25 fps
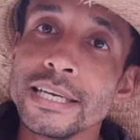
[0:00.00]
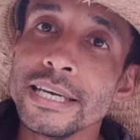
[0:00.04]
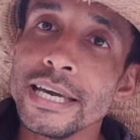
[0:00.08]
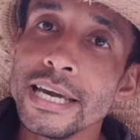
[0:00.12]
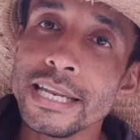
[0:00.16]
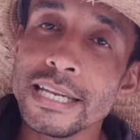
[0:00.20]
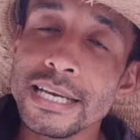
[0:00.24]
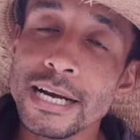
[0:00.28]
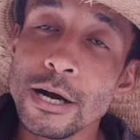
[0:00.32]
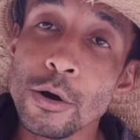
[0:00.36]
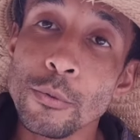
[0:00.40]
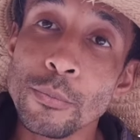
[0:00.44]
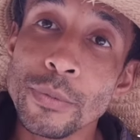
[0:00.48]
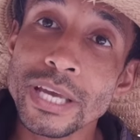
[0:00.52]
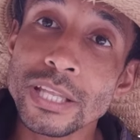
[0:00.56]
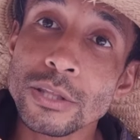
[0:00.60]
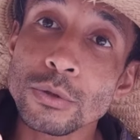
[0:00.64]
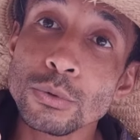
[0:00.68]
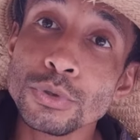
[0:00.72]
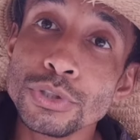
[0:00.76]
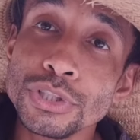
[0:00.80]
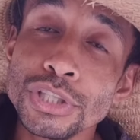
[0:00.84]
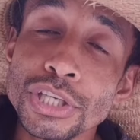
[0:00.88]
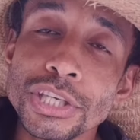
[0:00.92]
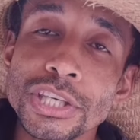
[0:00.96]
Ele aumenta
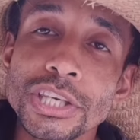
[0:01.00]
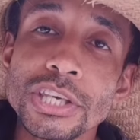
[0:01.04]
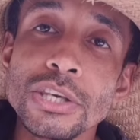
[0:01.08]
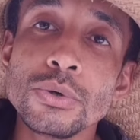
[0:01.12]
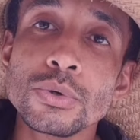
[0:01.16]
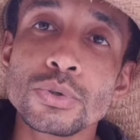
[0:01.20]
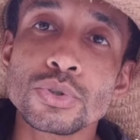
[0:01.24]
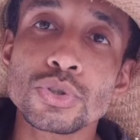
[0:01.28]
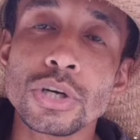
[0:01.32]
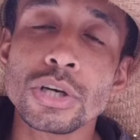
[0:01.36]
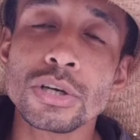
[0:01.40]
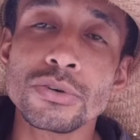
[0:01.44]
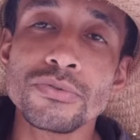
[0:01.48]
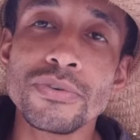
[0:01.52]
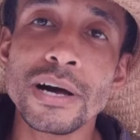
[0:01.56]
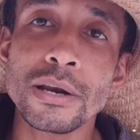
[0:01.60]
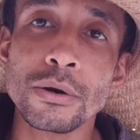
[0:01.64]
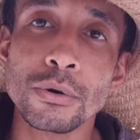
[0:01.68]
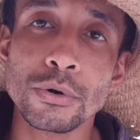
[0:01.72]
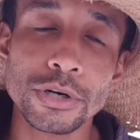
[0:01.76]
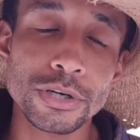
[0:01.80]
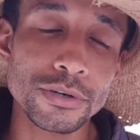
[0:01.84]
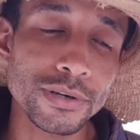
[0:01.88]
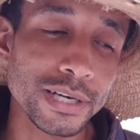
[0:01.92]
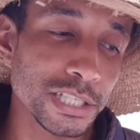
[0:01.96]
um tiquinho só no
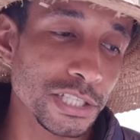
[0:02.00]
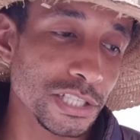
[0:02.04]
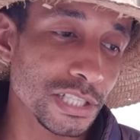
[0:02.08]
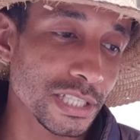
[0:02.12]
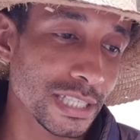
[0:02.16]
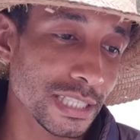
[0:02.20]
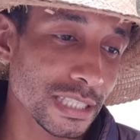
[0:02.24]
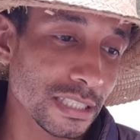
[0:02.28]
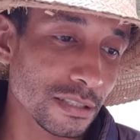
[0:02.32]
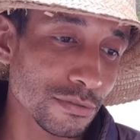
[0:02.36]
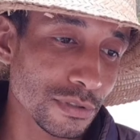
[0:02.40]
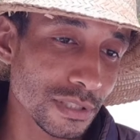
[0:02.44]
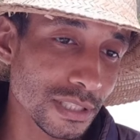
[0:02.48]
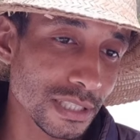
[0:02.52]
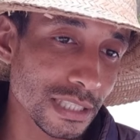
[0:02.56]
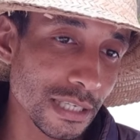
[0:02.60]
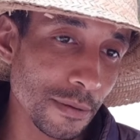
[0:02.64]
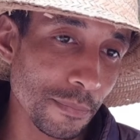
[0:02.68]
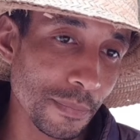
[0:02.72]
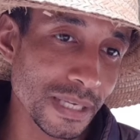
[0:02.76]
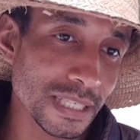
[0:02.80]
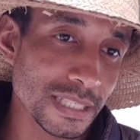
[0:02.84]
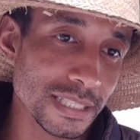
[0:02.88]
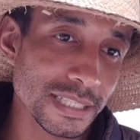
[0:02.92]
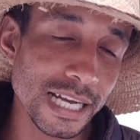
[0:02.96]
valor. Não adianta você
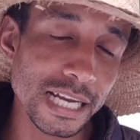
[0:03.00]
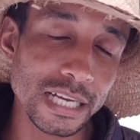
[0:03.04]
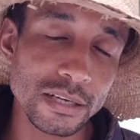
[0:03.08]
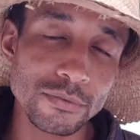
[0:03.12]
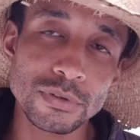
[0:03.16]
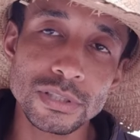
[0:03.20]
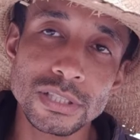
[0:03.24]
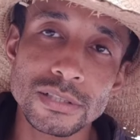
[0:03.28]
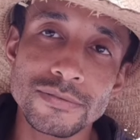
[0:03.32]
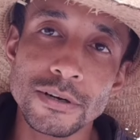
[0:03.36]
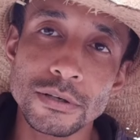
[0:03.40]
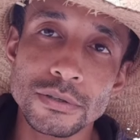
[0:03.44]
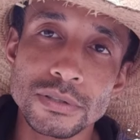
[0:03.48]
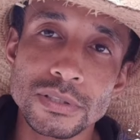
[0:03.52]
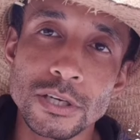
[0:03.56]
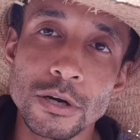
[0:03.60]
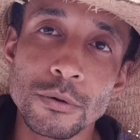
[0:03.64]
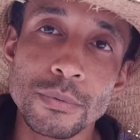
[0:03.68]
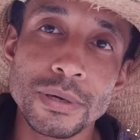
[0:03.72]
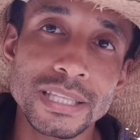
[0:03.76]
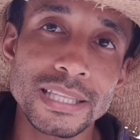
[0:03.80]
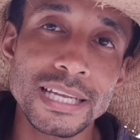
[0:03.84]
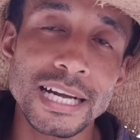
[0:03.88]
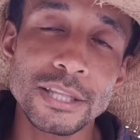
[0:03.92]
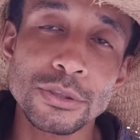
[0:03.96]
pensar que você vai conseguir
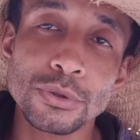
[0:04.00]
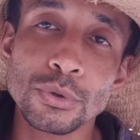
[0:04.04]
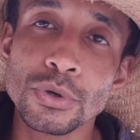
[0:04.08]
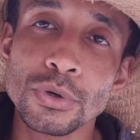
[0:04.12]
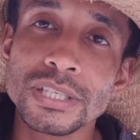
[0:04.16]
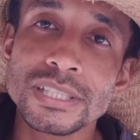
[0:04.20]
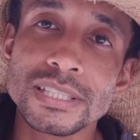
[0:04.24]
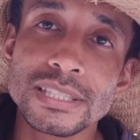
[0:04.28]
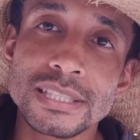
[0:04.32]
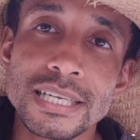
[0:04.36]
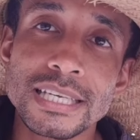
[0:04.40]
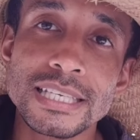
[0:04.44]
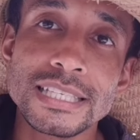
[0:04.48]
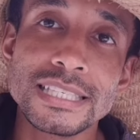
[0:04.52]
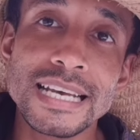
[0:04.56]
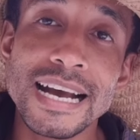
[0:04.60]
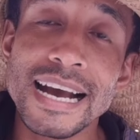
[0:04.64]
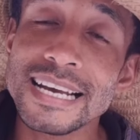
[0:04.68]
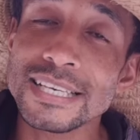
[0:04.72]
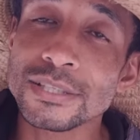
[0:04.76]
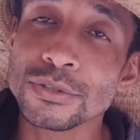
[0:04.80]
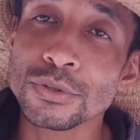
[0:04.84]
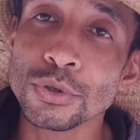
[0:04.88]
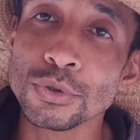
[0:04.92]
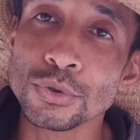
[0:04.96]
aumentar dois, três
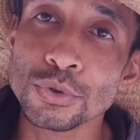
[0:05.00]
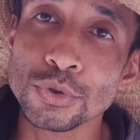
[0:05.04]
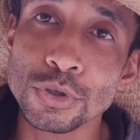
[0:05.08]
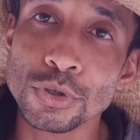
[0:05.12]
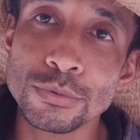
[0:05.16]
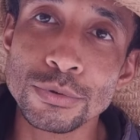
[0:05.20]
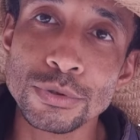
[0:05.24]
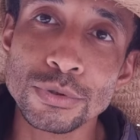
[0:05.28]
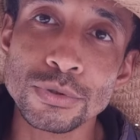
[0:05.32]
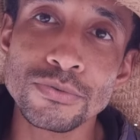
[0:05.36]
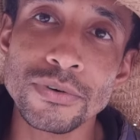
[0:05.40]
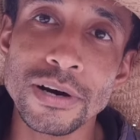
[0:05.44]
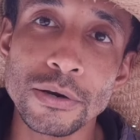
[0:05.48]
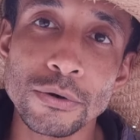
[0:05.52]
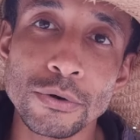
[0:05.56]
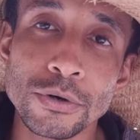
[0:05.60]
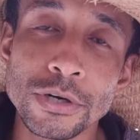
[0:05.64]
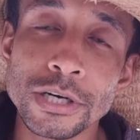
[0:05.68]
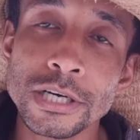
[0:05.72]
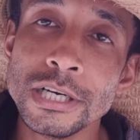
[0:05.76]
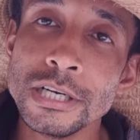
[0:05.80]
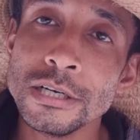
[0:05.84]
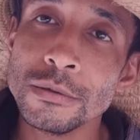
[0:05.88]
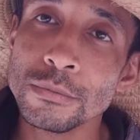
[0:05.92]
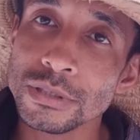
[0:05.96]
reais ou o dobro do
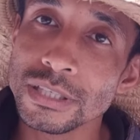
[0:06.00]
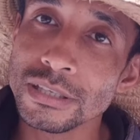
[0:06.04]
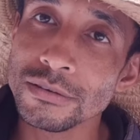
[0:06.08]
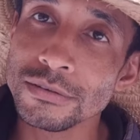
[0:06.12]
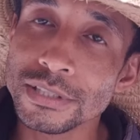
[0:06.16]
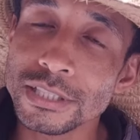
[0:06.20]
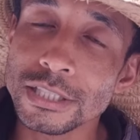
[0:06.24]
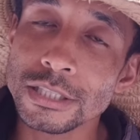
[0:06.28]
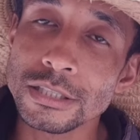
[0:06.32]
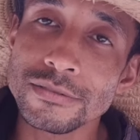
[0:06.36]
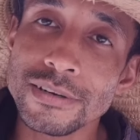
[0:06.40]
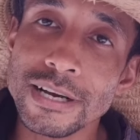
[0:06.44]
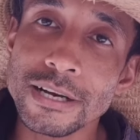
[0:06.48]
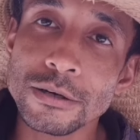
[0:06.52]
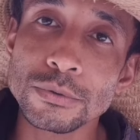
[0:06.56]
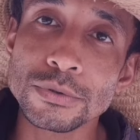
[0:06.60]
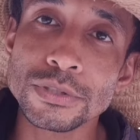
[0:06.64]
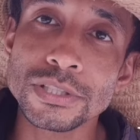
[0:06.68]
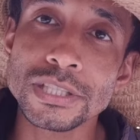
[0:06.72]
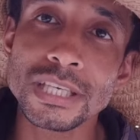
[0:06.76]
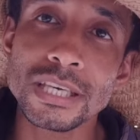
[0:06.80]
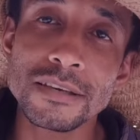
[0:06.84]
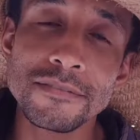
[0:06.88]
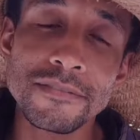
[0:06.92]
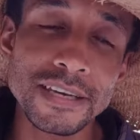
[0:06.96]
valor, porque você não vai
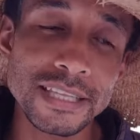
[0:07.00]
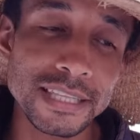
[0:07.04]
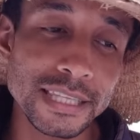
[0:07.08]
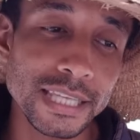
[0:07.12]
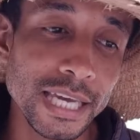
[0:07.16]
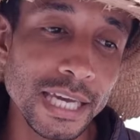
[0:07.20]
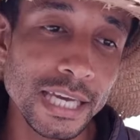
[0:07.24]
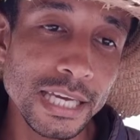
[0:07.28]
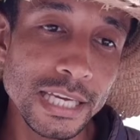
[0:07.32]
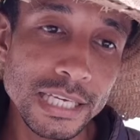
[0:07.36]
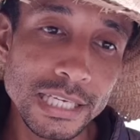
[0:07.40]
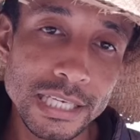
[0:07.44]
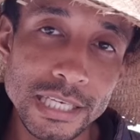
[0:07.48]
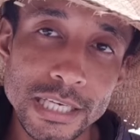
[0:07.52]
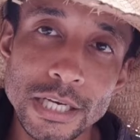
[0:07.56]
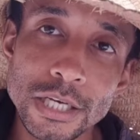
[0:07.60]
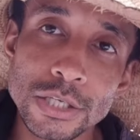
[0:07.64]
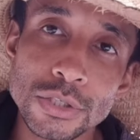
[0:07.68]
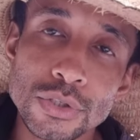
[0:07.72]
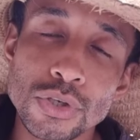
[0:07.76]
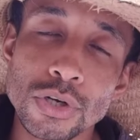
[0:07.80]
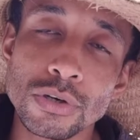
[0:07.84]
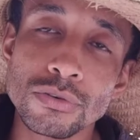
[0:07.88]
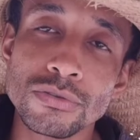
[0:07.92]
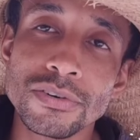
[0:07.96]
conseguir vender e
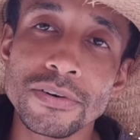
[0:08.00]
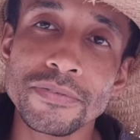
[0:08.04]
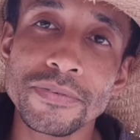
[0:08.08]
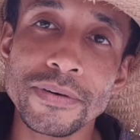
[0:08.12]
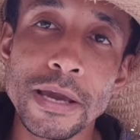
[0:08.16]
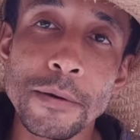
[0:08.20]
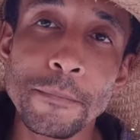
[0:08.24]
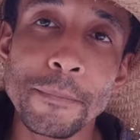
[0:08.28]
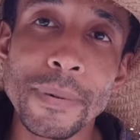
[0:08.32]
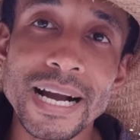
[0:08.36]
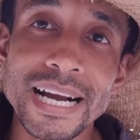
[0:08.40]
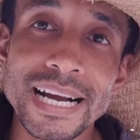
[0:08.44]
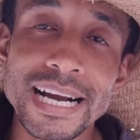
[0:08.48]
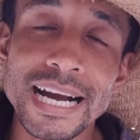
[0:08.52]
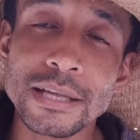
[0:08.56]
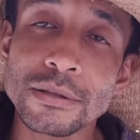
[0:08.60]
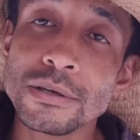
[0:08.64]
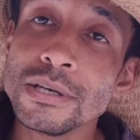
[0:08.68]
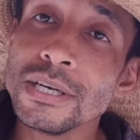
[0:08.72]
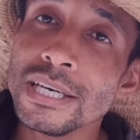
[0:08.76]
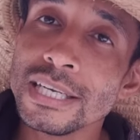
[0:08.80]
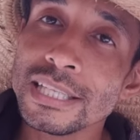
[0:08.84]
esse ovo vai ficar empacado.